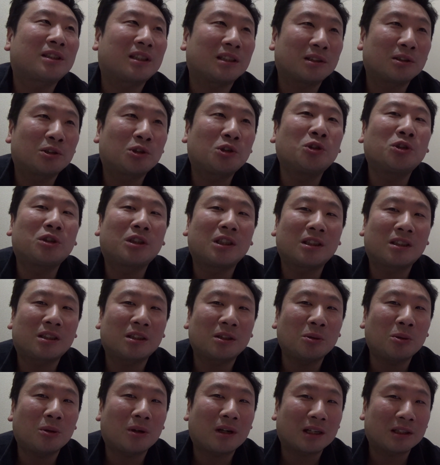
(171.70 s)
中心す
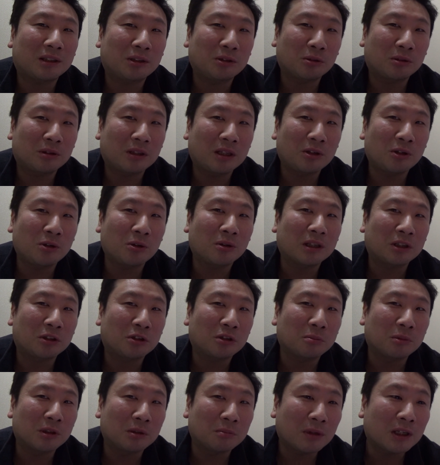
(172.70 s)
るのかって言ってるような
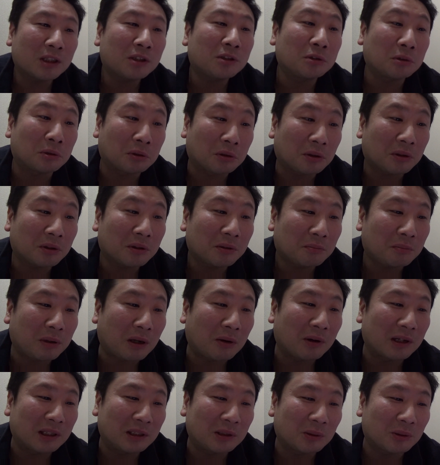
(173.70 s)
人もいますよ場
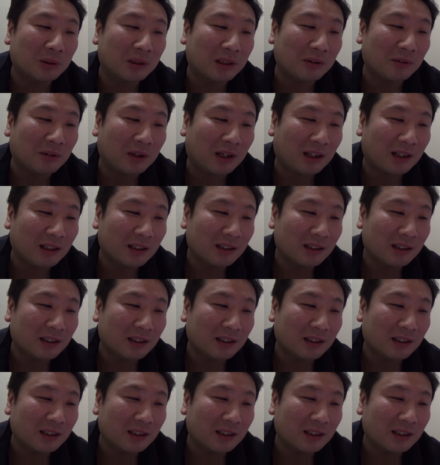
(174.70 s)
合によっては。